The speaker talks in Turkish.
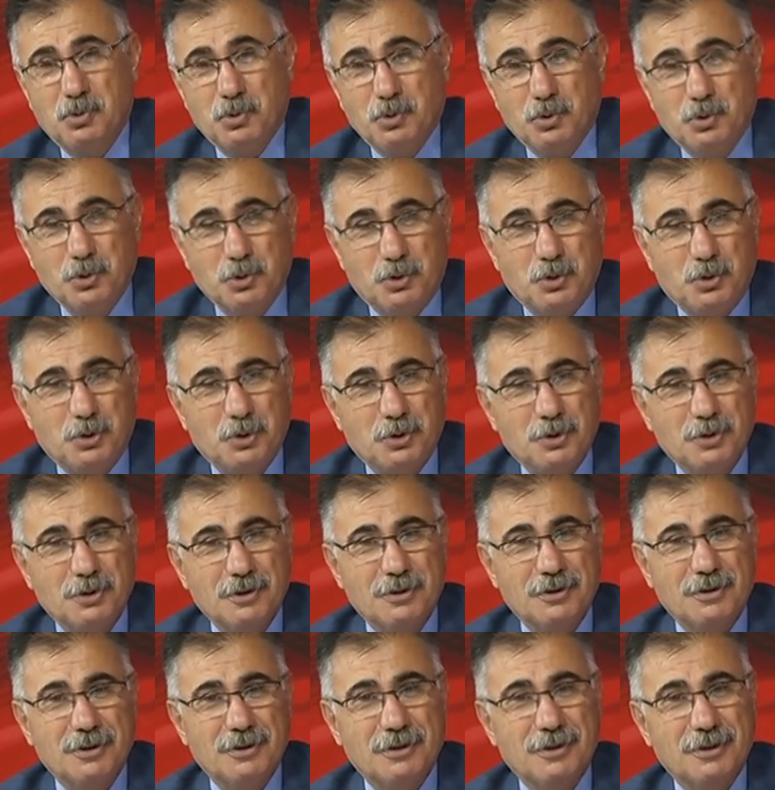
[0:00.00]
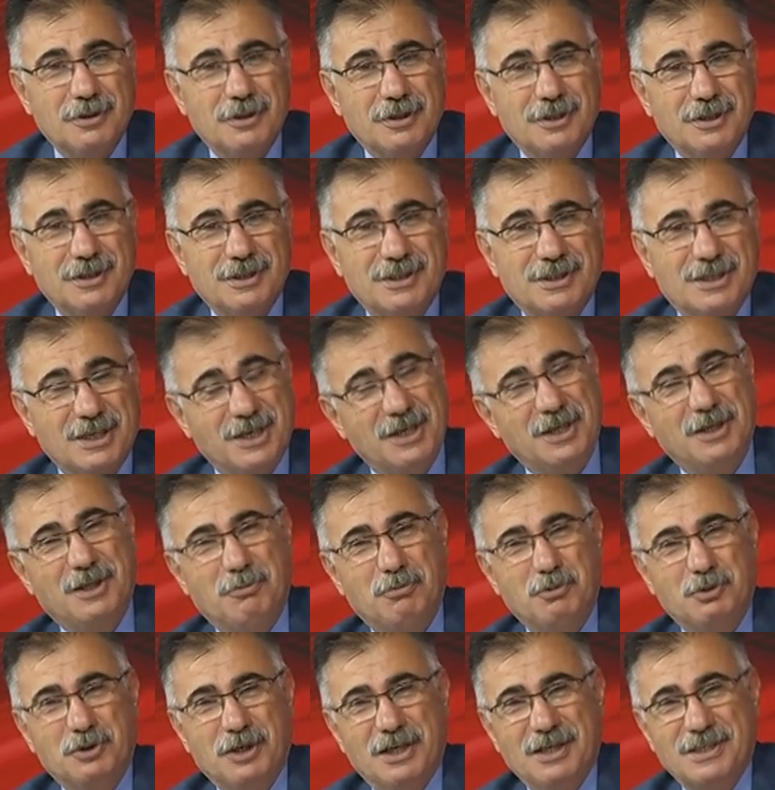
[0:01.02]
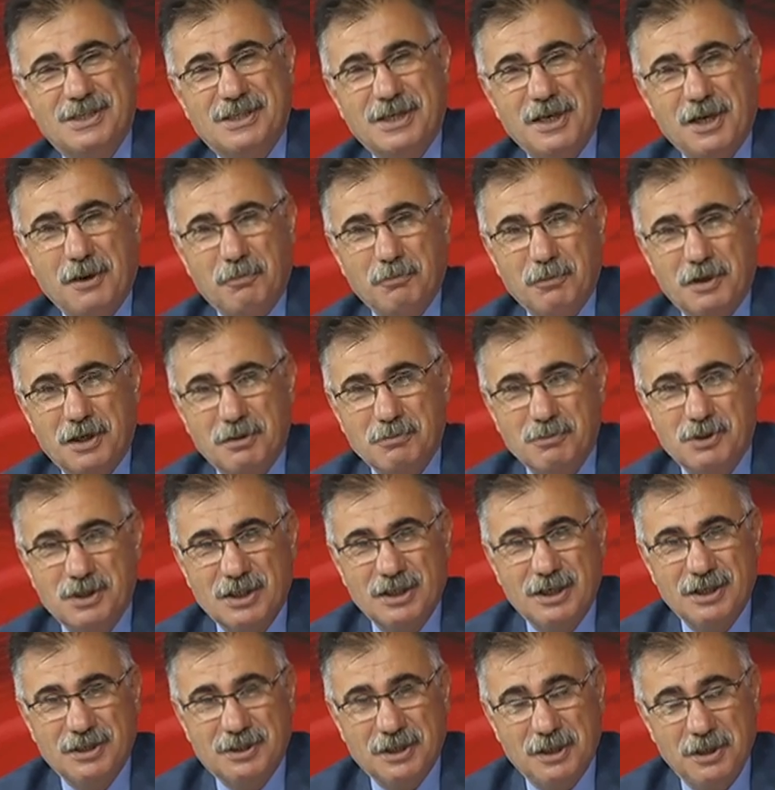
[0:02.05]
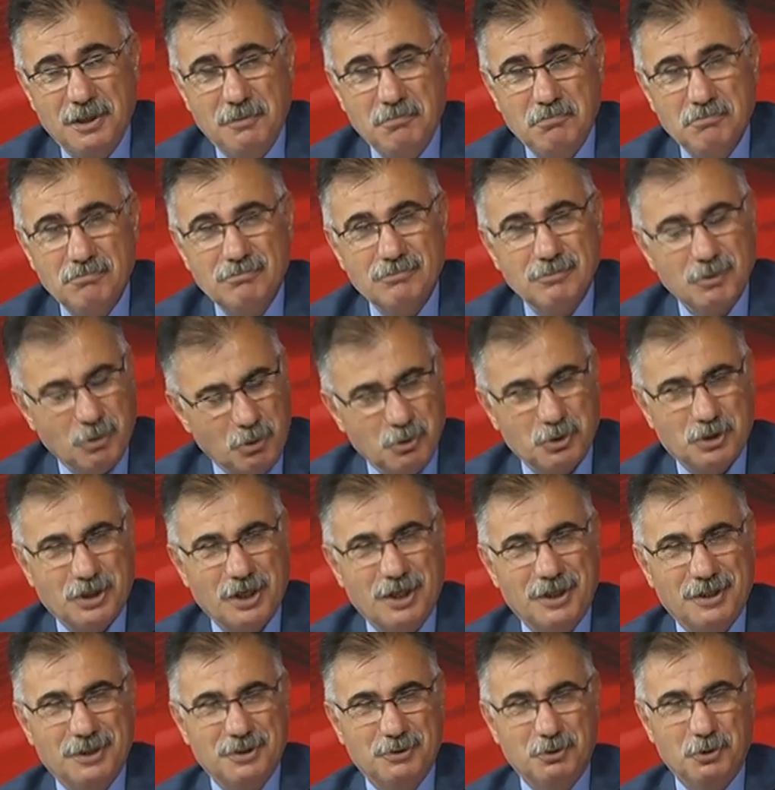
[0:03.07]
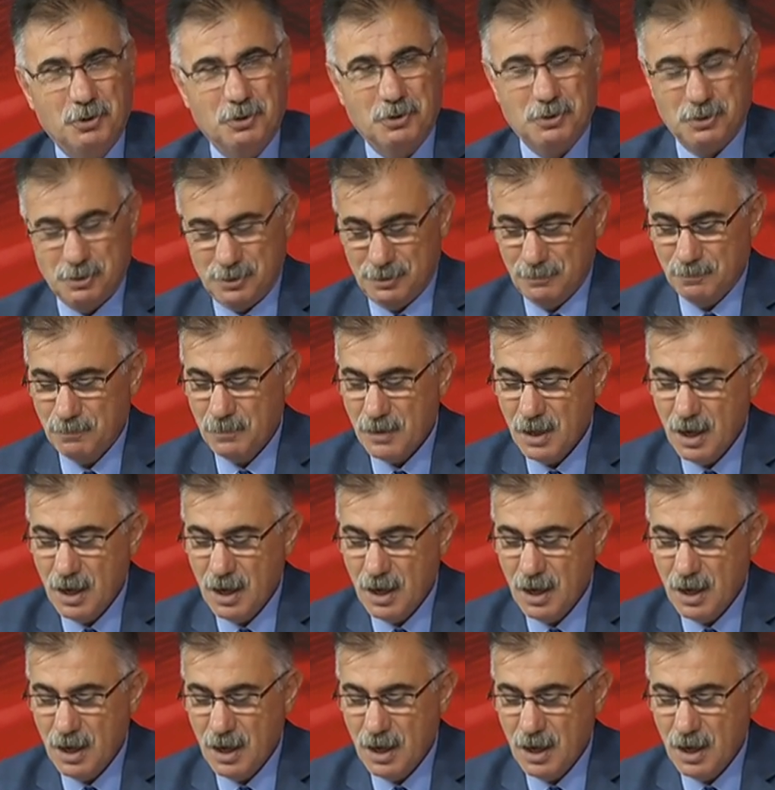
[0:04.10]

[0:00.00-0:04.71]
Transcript: Turgut e, sana da buradan selamlarımızı iletelim. Hoş geldin diyoruz.